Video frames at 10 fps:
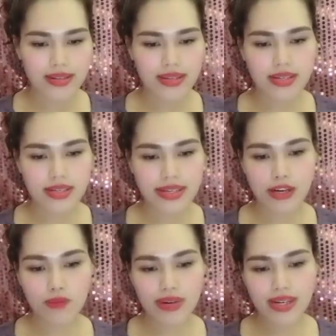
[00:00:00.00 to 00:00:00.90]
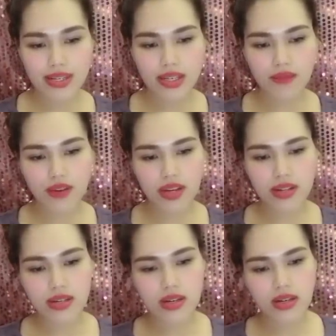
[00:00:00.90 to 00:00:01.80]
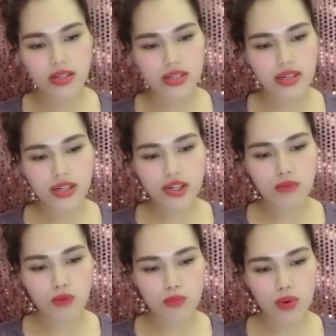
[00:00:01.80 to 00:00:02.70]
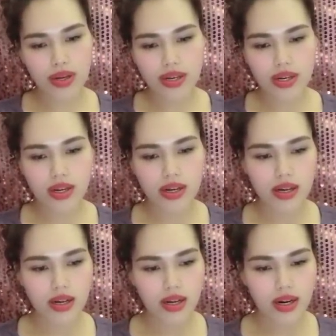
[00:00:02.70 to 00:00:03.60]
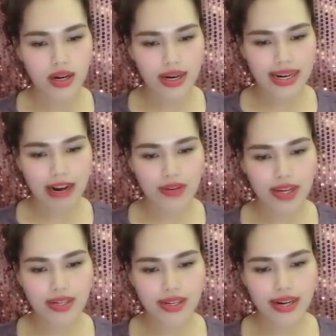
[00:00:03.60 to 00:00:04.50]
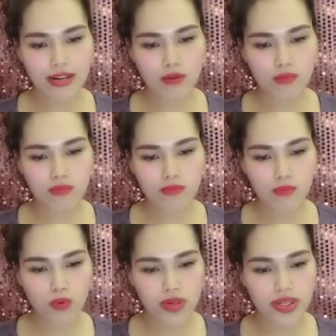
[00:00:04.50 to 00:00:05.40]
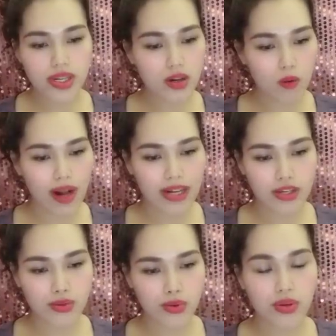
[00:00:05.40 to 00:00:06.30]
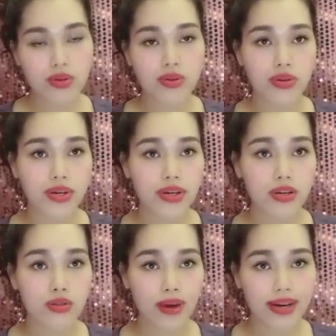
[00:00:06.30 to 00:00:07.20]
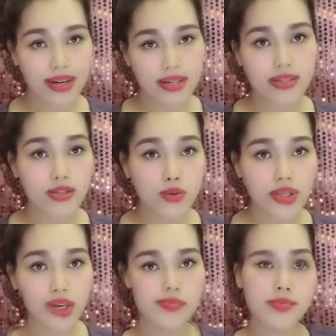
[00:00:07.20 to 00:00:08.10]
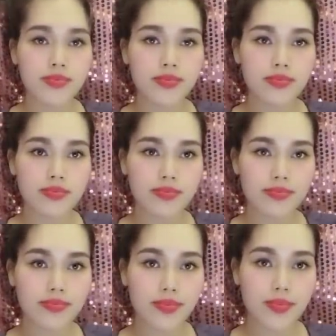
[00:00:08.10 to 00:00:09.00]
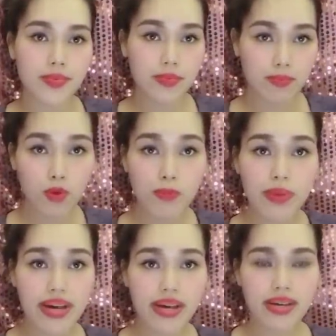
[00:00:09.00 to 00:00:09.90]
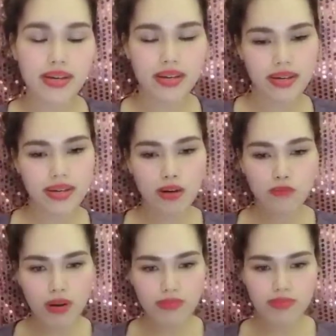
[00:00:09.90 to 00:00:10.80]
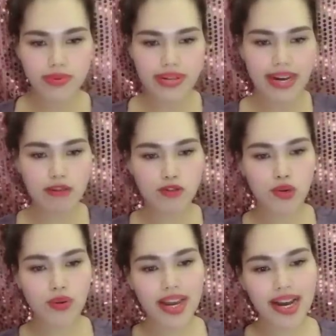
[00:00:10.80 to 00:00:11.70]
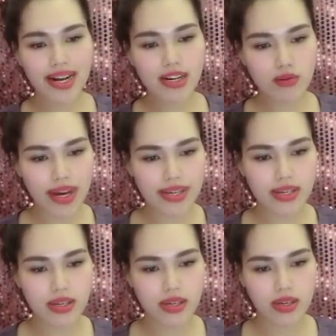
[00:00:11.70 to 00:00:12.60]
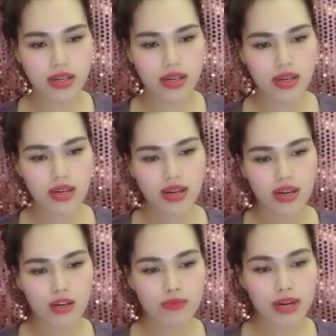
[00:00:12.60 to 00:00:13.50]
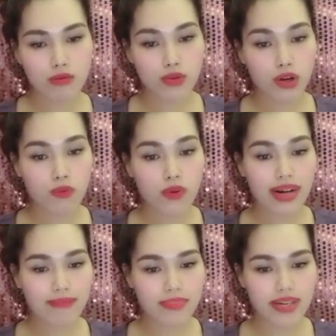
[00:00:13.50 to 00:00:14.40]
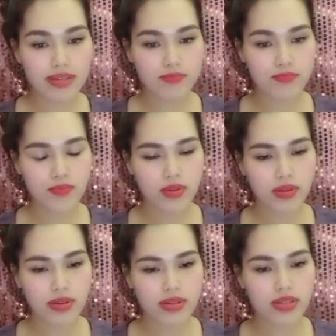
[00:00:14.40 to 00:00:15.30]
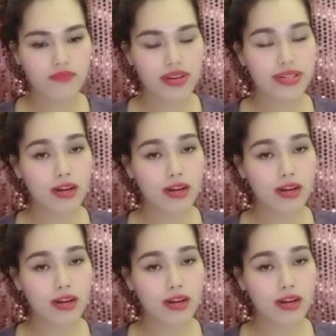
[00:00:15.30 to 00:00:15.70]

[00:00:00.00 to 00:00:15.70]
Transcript: Riêng chị Thanh lúc ấy là sinh viên, chị đến trường một buổi. Lần nào đến Khanh cũng mua rất nhiều quà cho tôi. Toàn là những thứ tôi thích. Búp bê, gấu bông, kẹo sô-cô-la các loại. Lúc đầu tôi không có cảm tình, nhưng